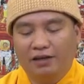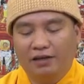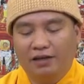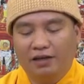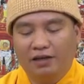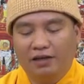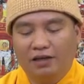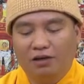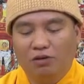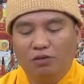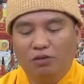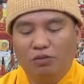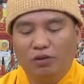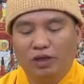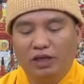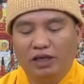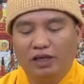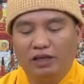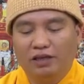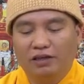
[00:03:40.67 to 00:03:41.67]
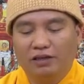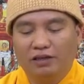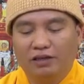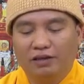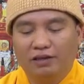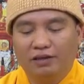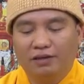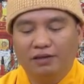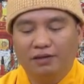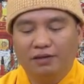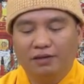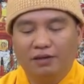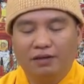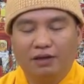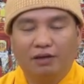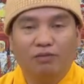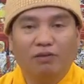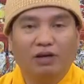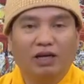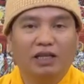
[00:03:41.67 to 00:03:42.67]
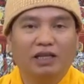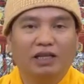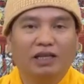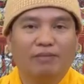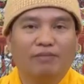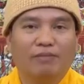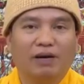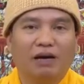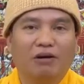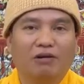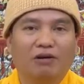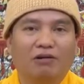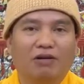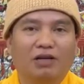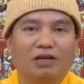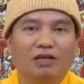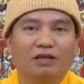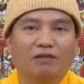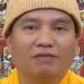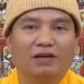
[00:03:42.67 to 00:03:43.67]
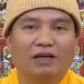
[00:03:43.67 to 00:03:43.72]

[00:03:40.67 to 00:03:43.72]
để cầu nguyện Hồng Ân Tam Bảo Hồng Ân Đức